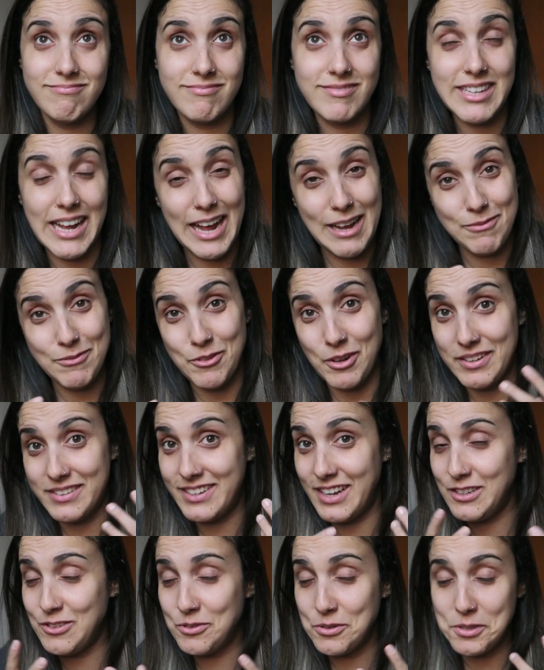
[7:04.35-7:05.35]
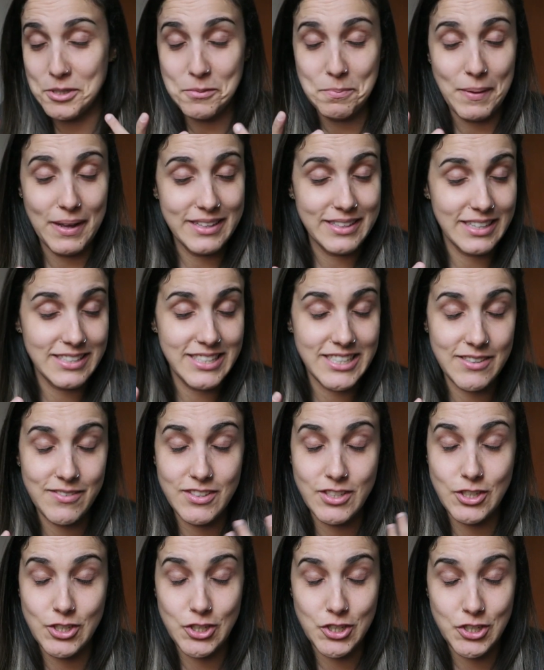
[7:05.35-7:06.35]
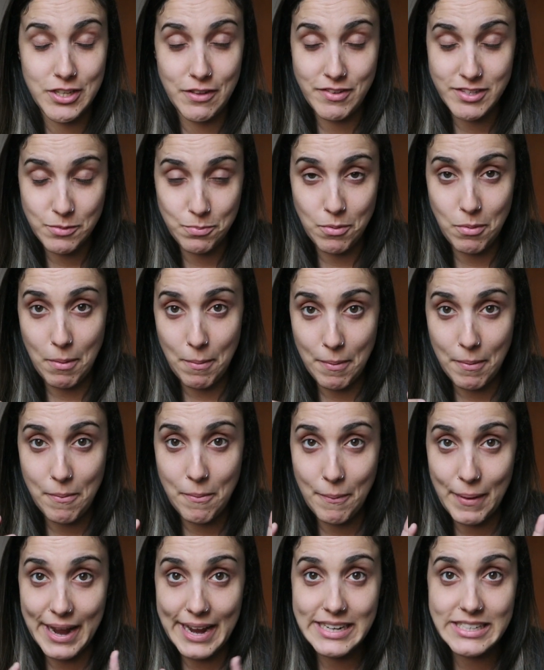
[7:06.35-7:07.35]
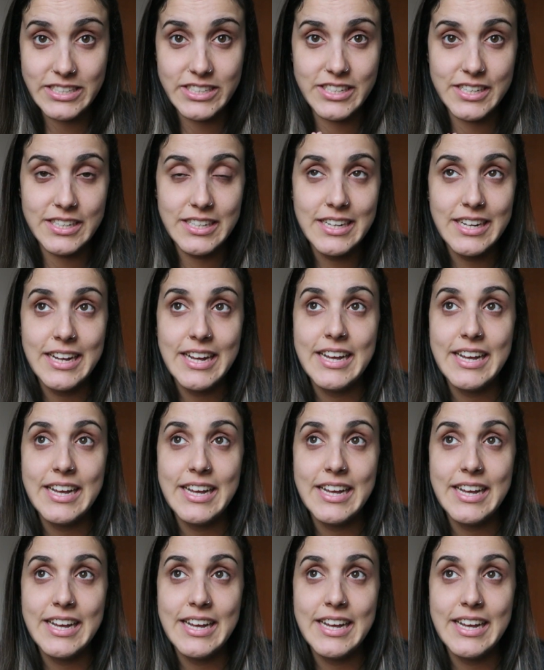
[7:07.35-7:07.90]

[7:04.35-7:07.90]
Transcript: sabe, não atende suas expectativas, a gente teve esse problema com ética.